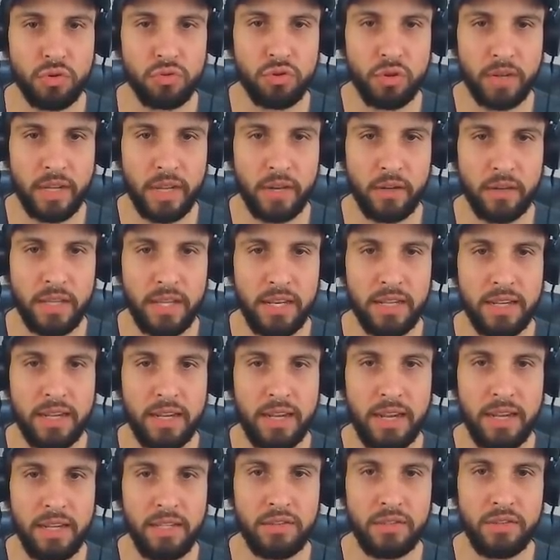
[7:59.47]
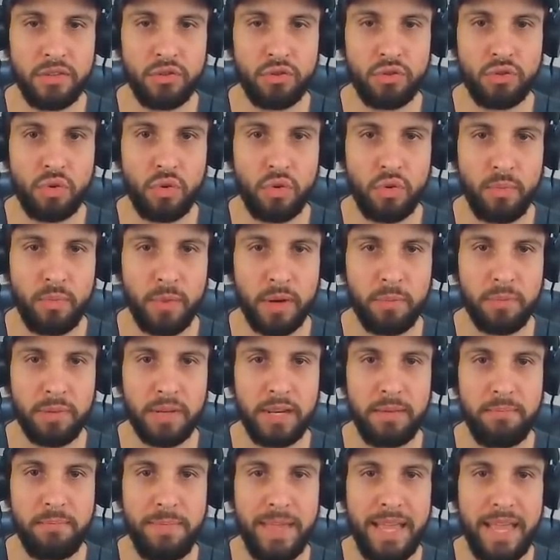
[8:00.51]
Eu só quero que ele ganhe esse jogo, mano,
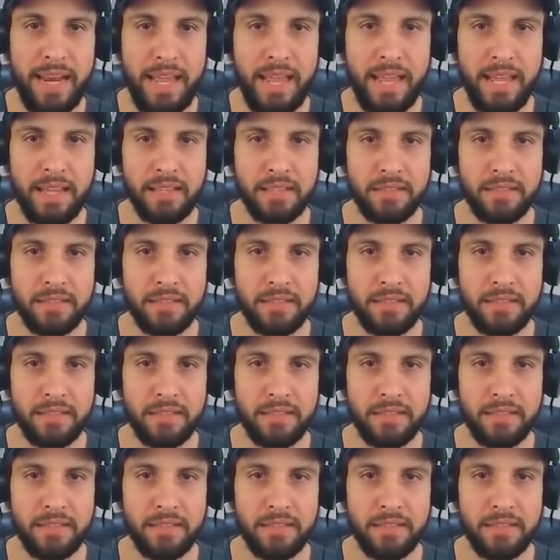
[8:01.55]
porque ele merece,